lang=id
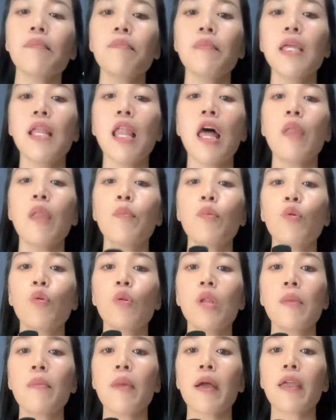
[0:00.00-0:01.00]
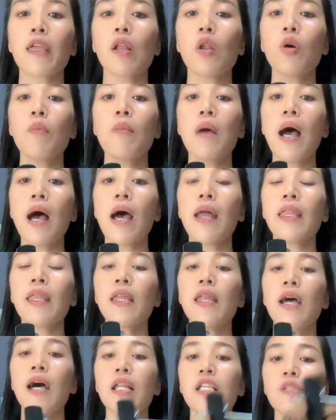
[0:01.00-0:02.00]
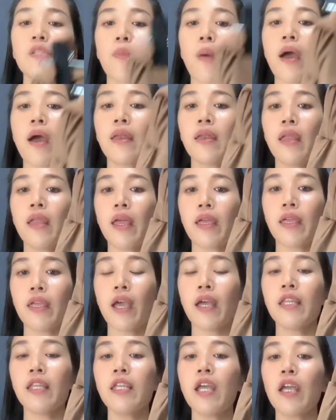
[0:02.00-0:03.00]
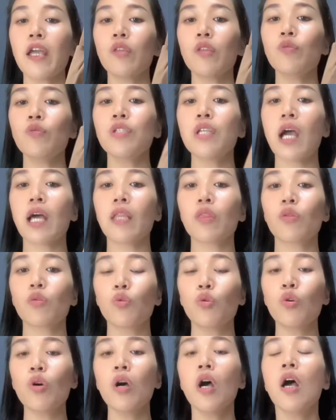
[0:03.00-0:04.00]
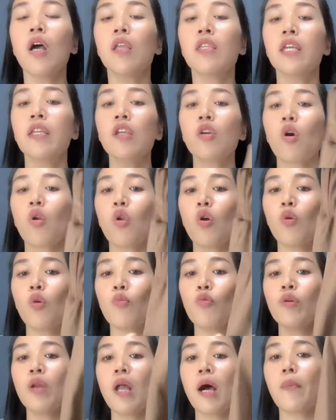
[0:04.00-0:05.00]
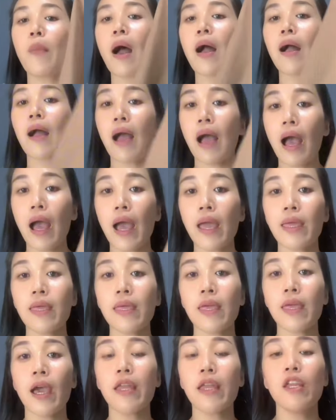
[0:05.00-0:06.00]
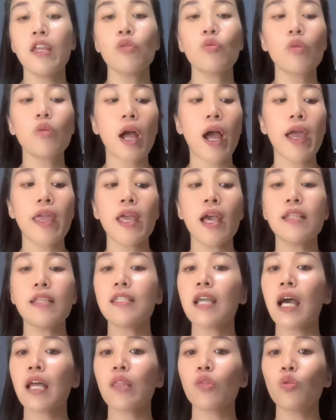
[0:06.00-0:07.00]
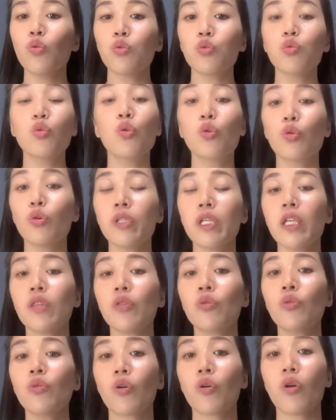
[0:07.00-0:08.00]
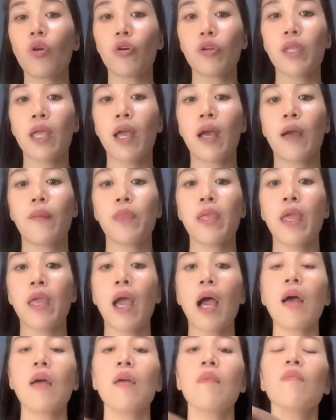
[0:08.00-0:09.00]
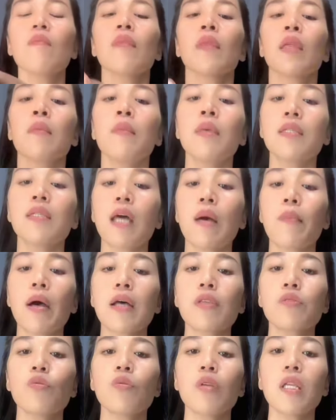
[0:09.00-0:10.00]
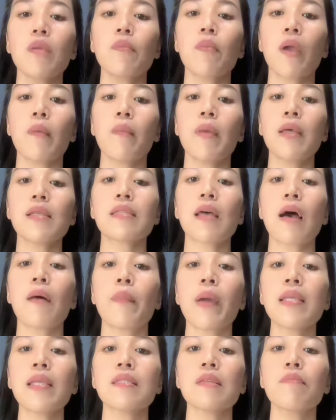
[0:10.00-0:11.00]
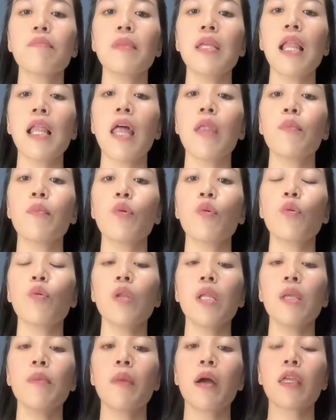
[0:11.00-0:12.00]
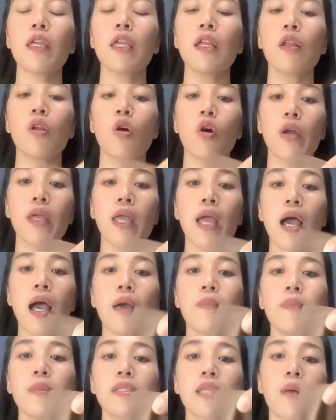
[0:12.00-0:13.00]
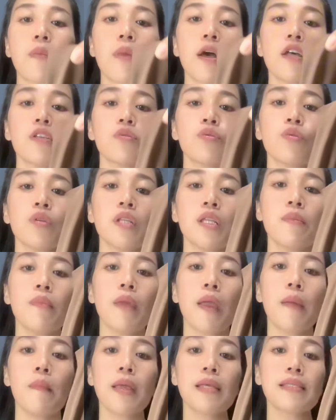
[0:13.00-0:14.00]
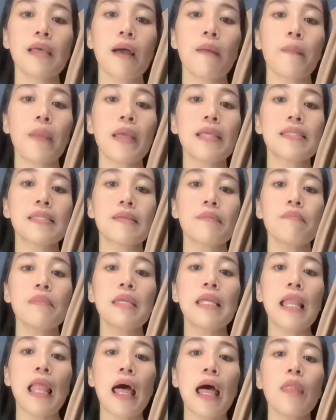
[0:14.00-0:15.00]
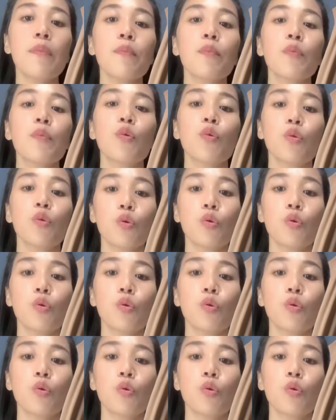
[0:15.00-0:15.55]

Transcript: 95 kilo bahannya dari spandek ya dia itu jatuh jadi kalau bunda pakai ya dia tuh kayak jatuh turun gitu roknya ya bisa masuk di BB sampai 95 kilo ya bisa masuk di BB sampai 95